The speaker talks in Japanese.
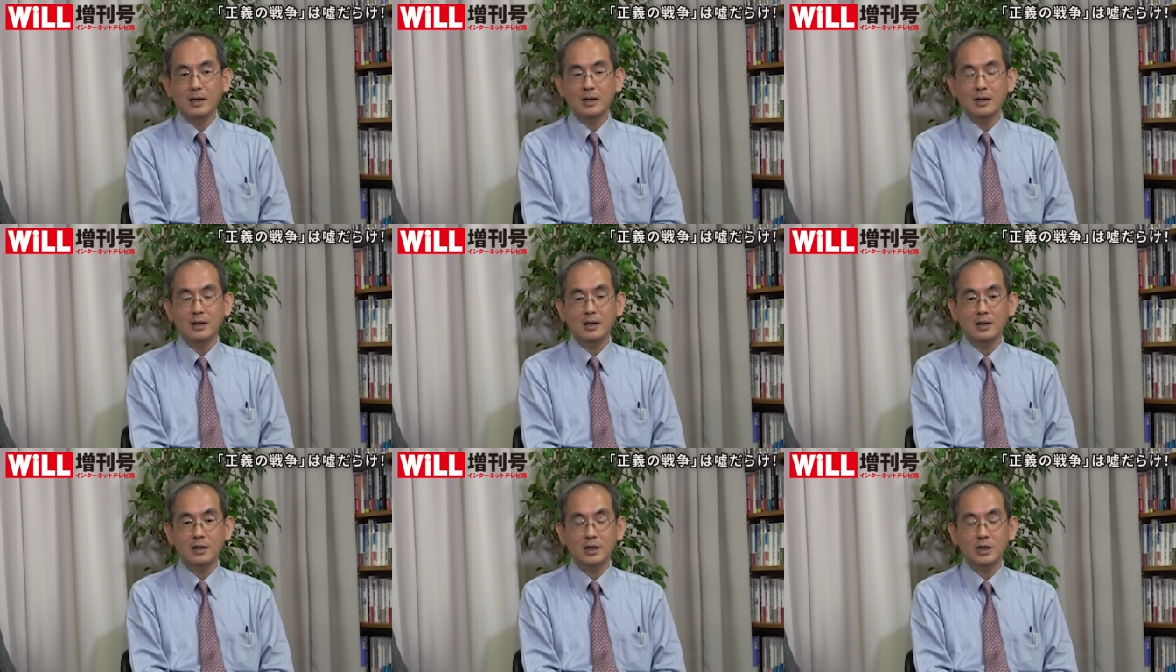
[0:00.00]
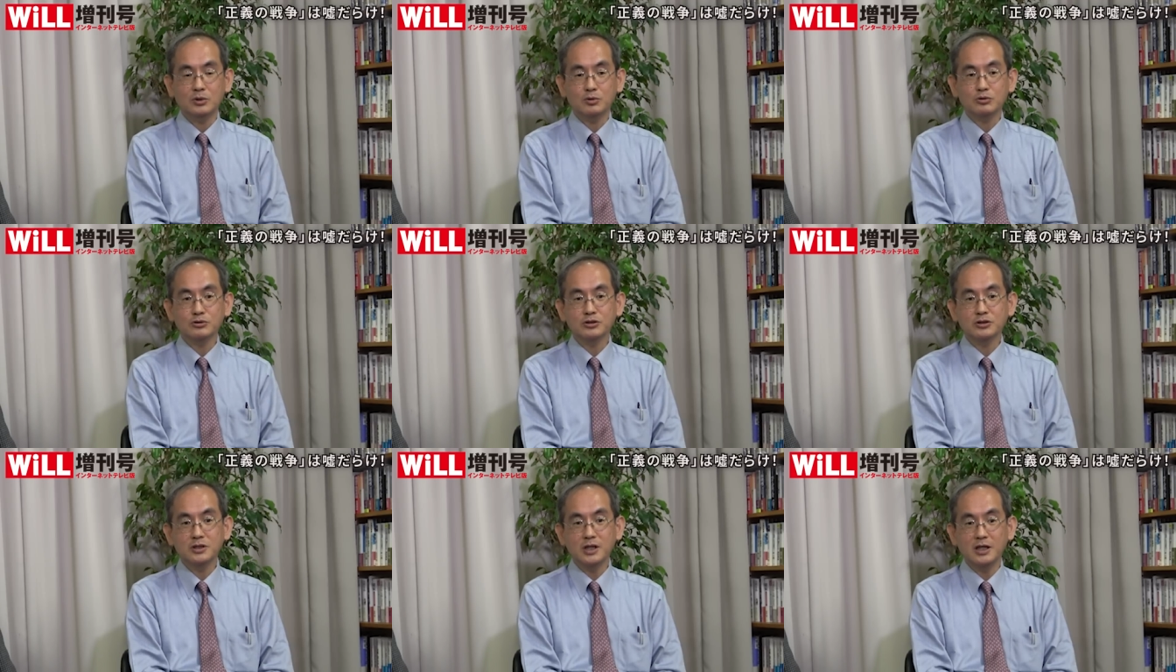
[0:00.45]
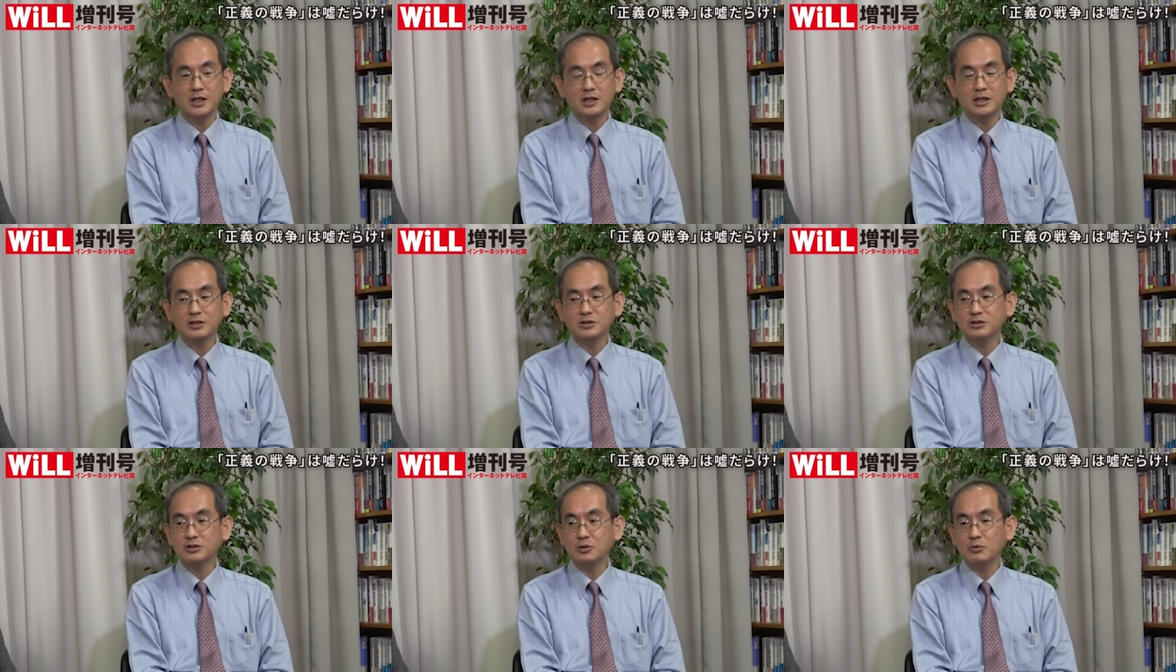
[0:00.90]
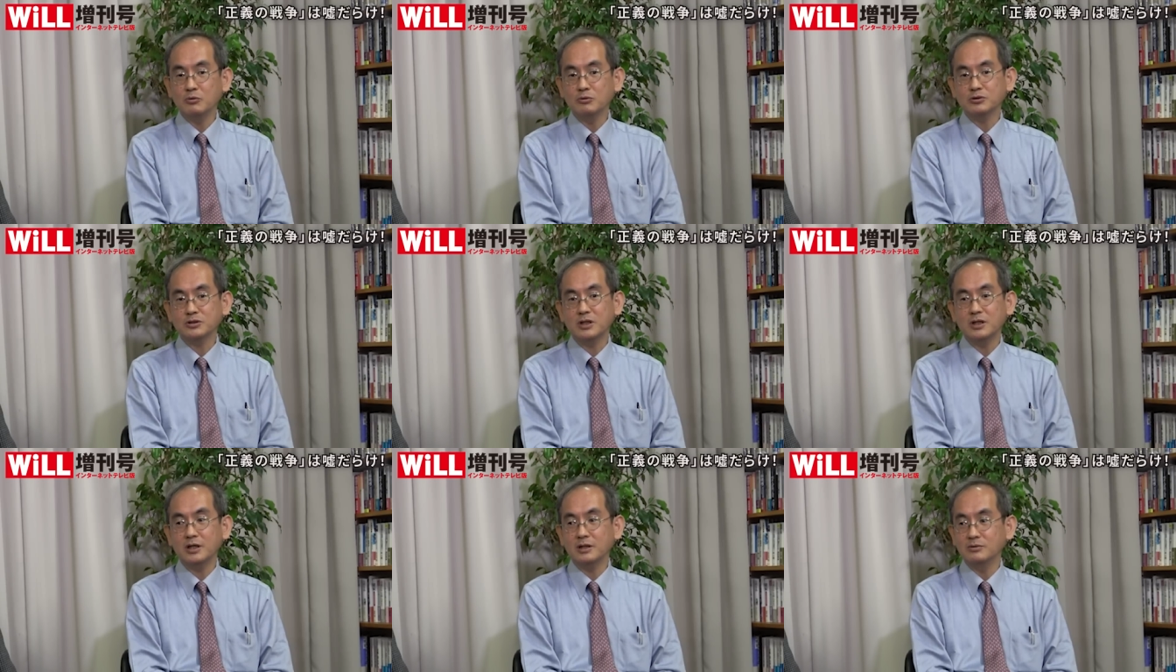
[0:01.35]
えー、突然引きずり下
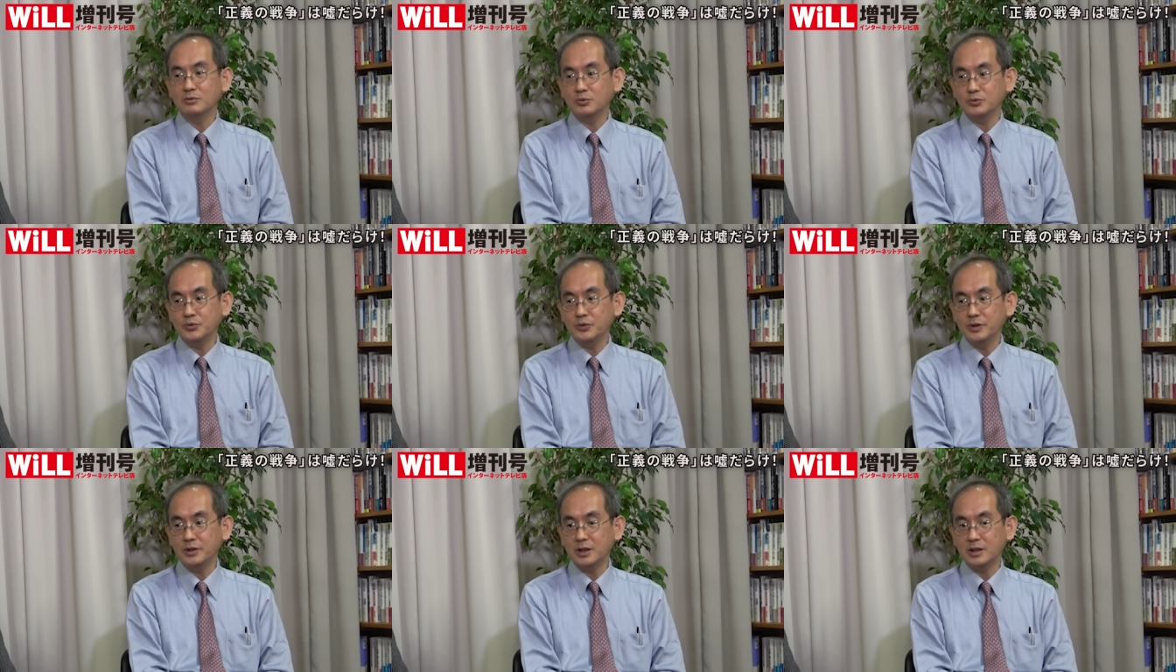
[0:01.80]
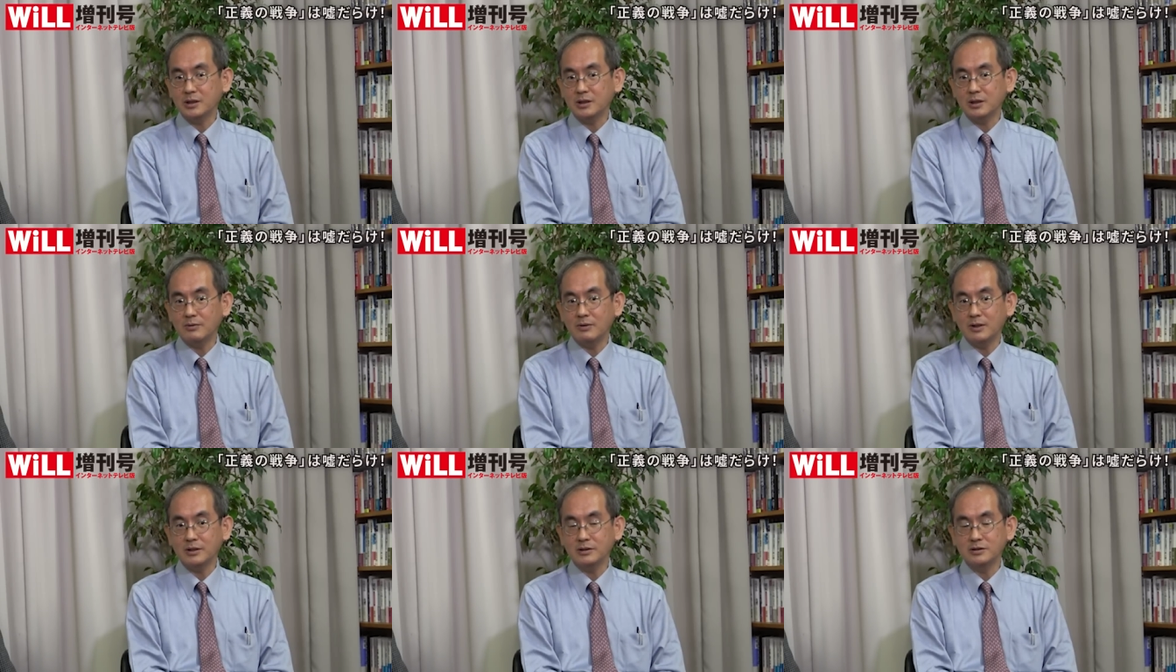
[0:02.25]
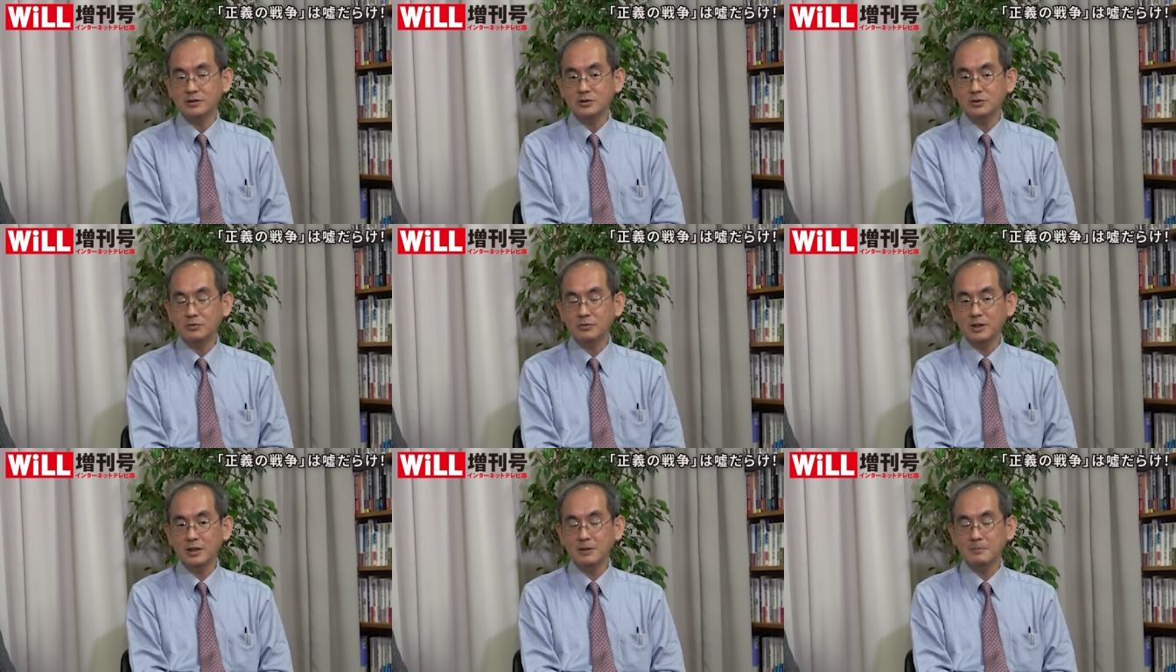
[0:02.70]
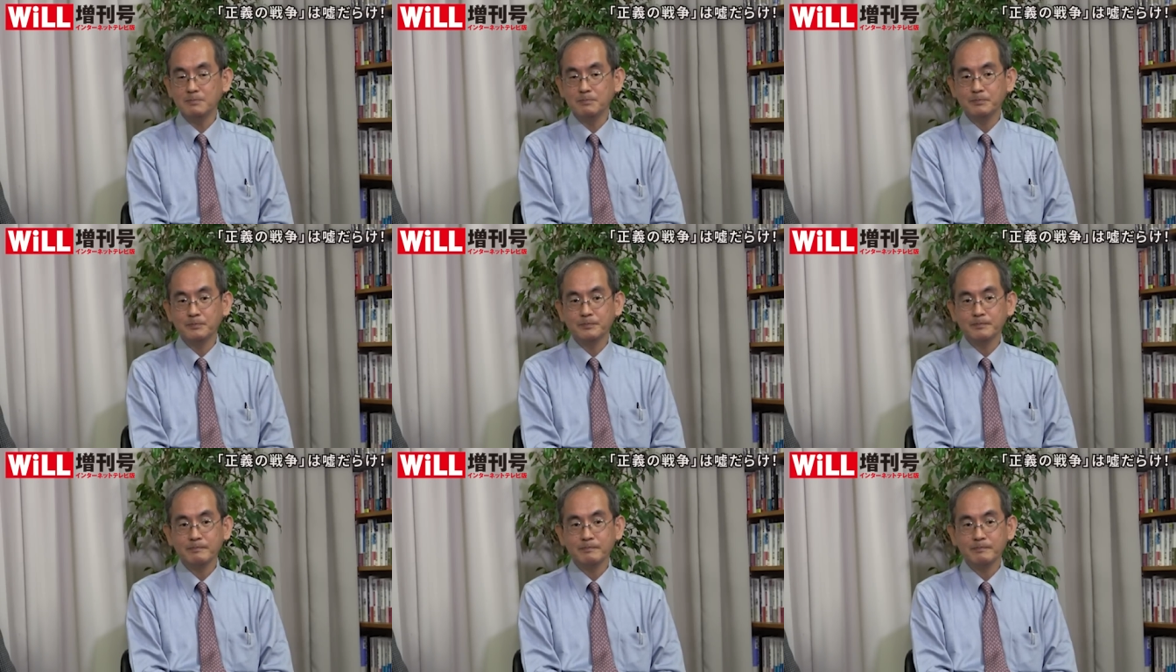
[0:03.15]
されることになったわけですよね。